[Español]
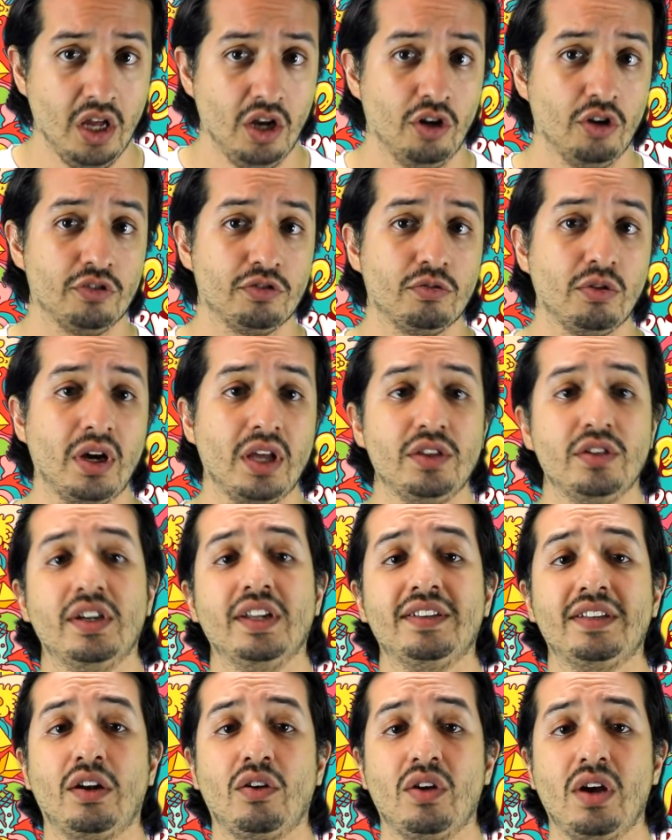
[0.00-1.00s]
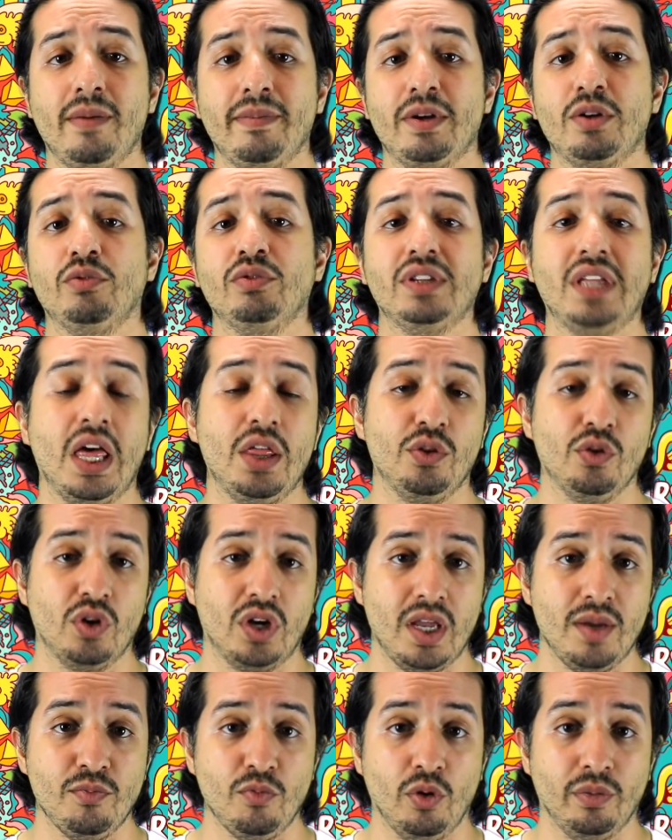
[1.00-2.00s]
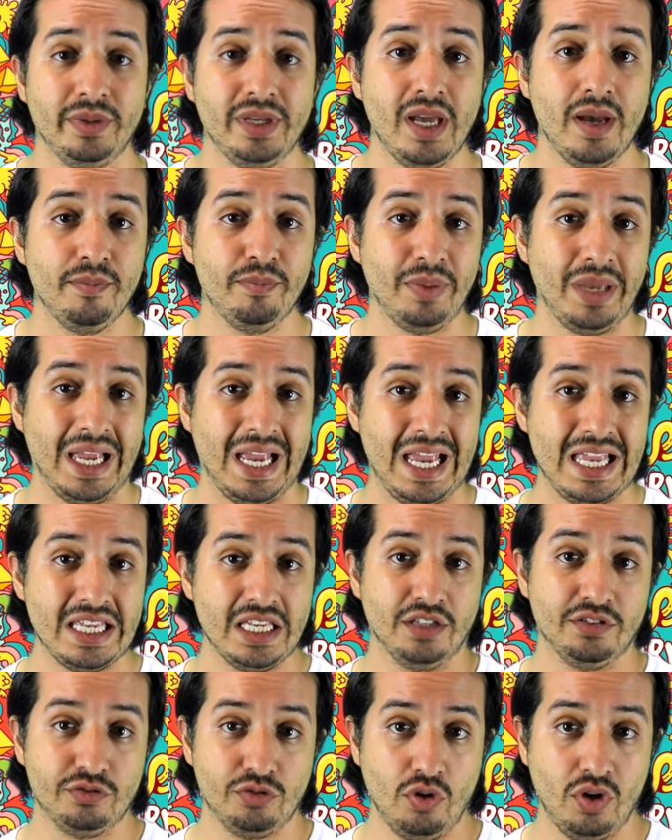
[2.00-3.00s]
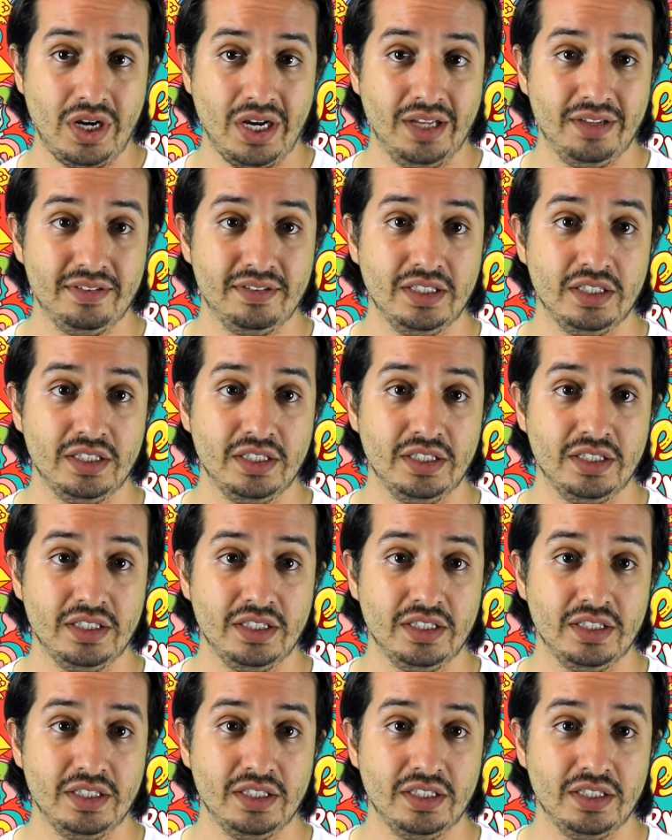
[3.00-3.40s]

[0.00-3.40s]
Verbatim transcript: Los jugadores arrojaban un dado que movían pequeñas rocas